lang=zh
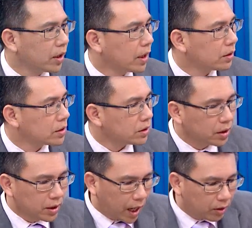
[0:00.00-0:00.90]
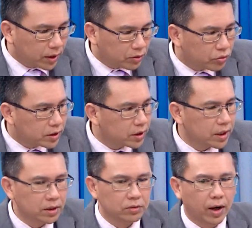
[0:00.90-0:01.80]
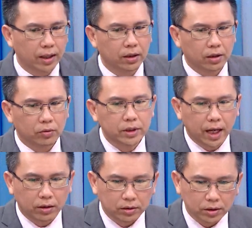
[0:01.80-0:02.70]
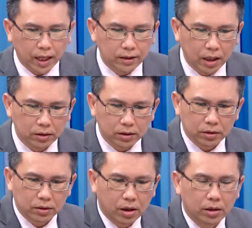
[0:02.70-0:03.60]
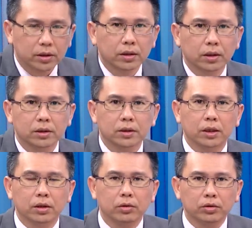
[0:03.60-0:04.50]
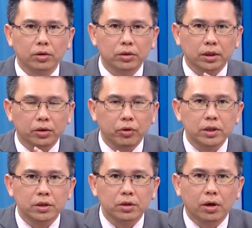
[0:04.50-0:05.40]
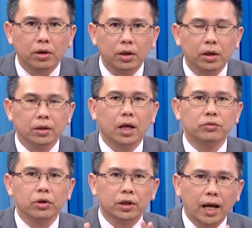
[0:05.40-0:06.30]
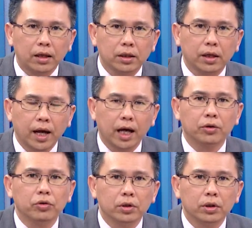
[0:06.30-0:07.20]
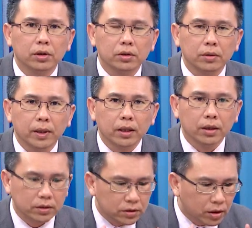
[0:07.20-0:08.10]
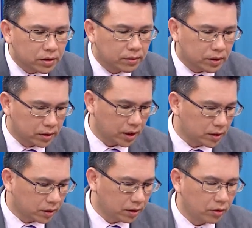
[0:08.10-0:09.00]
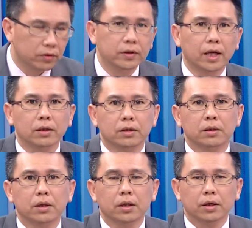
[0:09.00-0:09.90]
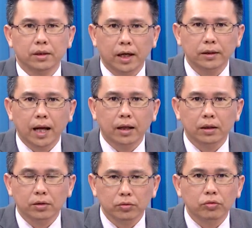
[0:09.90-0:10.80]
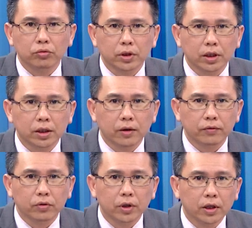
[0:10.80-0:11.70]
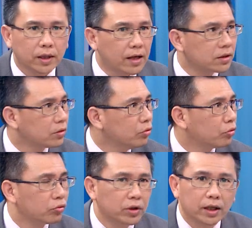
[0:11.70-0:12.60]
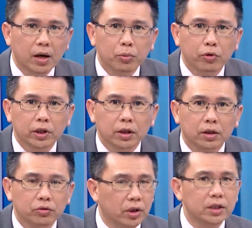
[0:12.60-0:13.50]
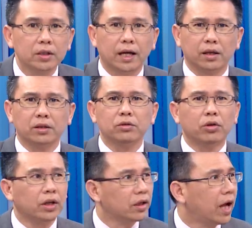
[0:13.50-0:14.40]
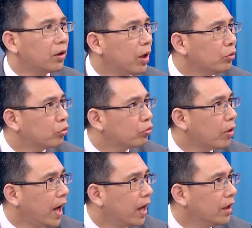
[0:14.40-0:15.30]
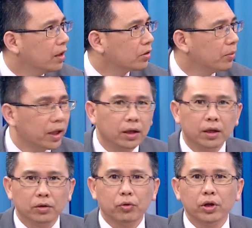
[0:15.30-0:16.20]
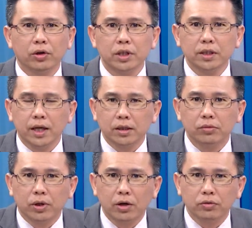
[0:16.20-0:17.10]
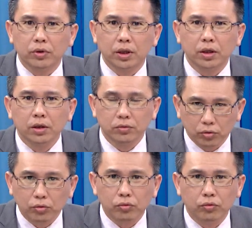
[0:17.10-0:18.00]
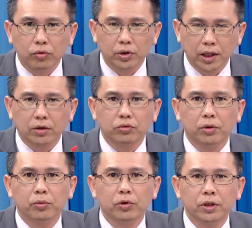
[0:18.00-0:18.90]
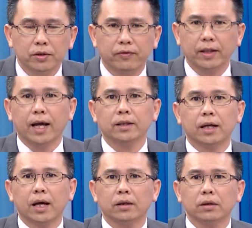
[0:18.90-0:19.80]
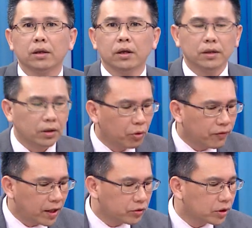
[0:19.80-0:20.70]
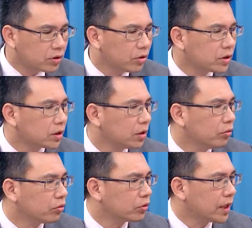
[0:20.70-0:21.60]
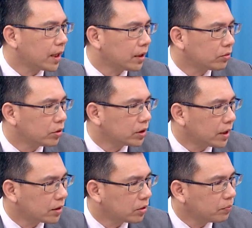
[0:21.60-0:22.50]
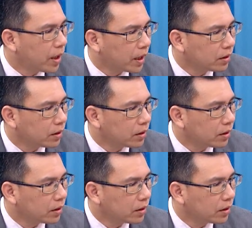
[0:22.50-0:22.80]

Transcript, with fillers: 都还来得及。好，那除了这些之外，我想你看到的哦，整个之前的从整个原石油到最后钢铁航运。对不对？之后是紧接着跟投资者讲的是两档入股的 ETF，当时入股跌到破底，全市场也是都肯看快入股啊，对不对？唯有新奇老师，我告诉你，入股要做一波反弹上来的。那你会发觉，从整个入股上来的过程当中，包